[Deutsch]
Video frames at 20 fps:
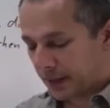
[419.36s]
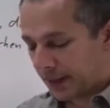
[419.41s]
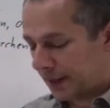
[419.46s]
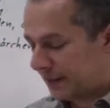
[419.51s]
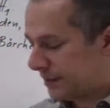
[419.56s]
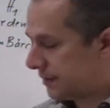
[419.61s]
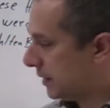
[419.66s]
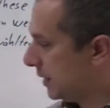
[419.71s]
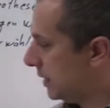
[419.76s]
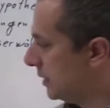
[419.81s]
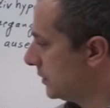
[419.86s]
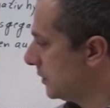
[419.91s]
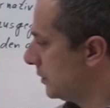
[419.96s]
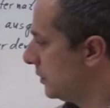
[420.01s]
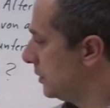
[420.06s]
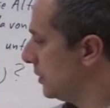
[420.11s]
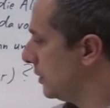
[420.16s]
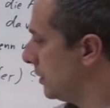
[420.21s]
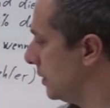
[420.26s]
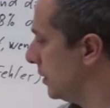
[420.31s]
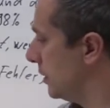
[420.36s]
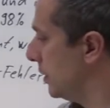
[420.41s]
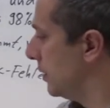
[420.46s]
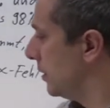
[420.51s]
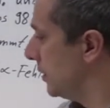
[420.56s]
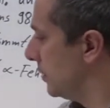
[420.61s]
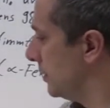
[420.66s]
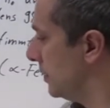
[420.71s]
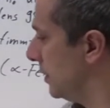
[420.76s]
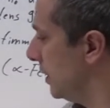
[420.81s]
Heißt also,
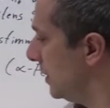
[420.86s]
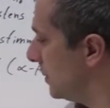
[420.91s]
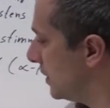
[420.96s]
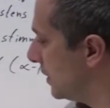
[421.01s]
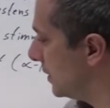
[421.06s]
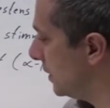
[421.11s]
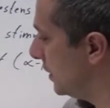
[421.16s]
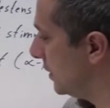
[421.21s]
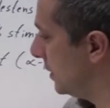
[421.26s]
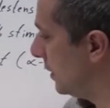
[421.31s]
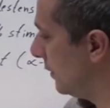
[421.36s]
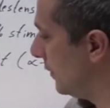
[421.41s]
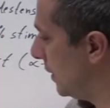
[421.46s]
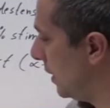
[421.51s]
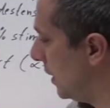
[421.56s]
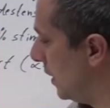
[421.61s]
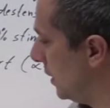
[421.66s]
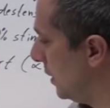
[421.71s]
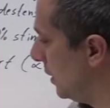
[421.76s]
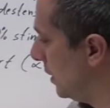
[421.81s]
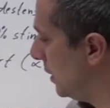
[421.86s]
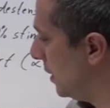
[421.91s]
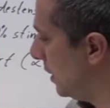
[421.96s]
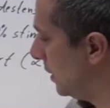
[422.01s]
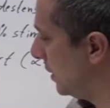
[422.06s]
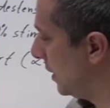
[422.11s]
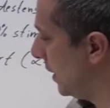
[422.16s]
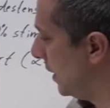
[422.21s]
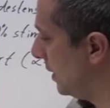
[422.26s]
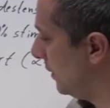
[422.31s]
dieses Intervall
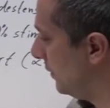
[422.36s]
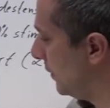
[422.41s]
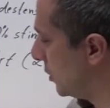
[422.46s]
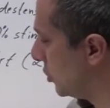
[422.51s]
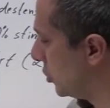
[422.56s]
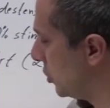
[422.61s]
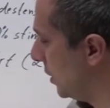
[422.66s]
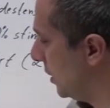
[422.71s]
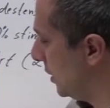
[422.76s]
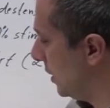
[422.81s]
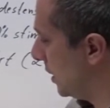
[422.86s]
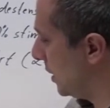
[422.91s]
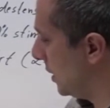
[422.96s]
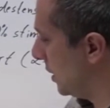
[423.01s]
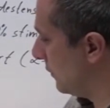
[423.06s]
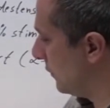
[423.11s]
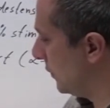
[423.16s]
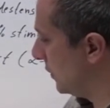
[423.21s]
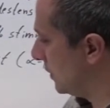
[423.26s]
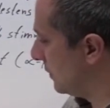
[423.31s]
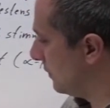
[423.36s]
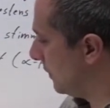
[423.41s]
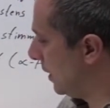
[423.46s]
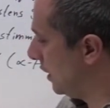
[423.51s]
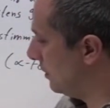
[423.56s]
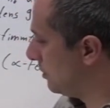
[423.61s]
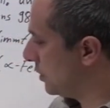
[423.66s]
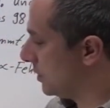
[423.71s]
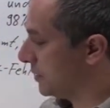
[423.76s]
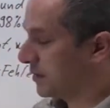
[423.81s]
hat eine Wahrscheinlichkeit von
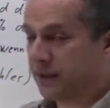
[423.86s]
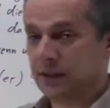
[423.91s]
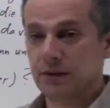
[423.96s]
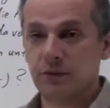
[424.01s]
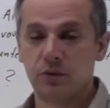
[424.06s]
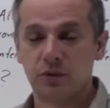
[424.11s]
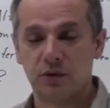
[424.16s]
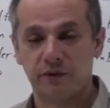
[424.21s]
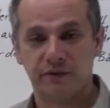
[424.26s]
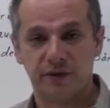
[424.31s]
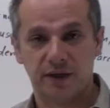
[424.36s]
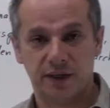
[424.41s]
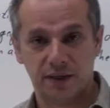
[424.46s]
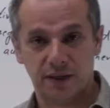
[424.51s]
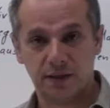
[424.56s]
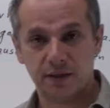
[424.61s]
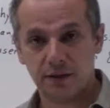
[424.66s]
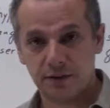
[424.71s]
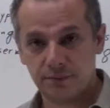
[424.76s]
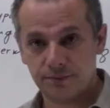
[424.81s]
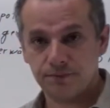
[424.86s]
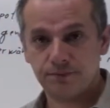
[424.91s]
2% oder weniger,